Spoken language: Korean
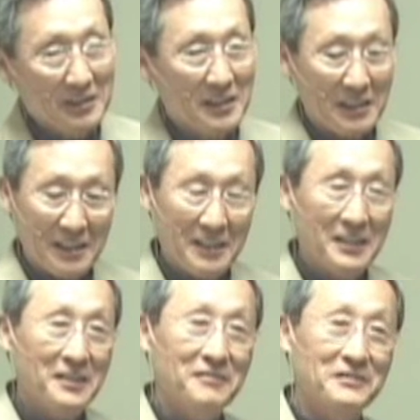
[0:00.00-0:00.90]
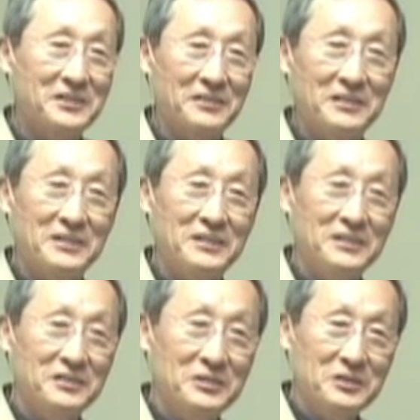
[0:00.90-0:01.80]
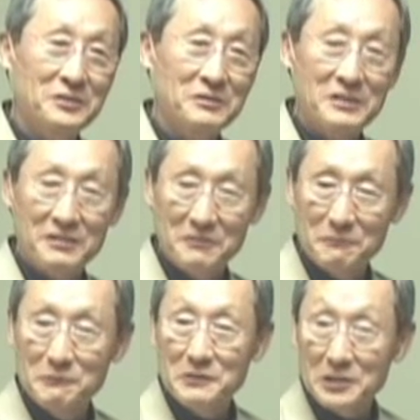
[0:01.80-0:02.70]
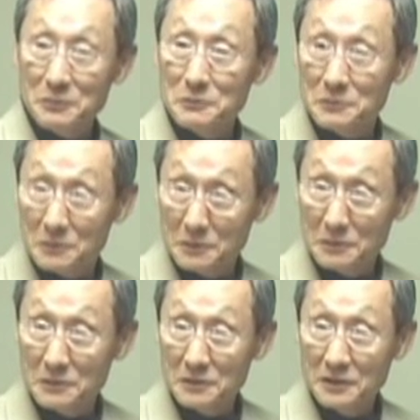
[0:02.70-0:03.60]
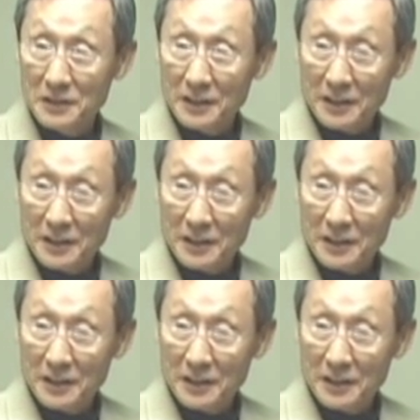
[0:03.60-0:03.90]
참 보세요. 이 서로 웃기고